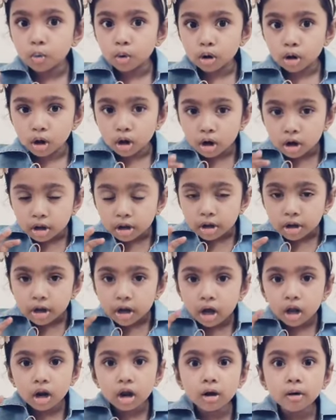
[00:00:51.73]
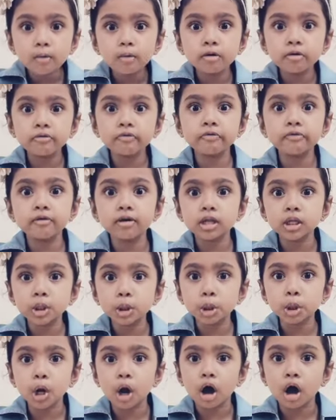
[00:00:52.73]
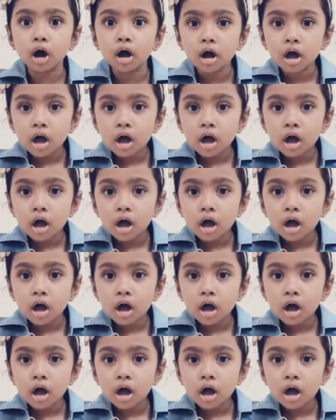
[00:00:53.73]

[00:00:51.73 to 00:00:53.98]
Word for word: ஒரு நாள் ரியலாக உல்ஃபு வந்துச்சான்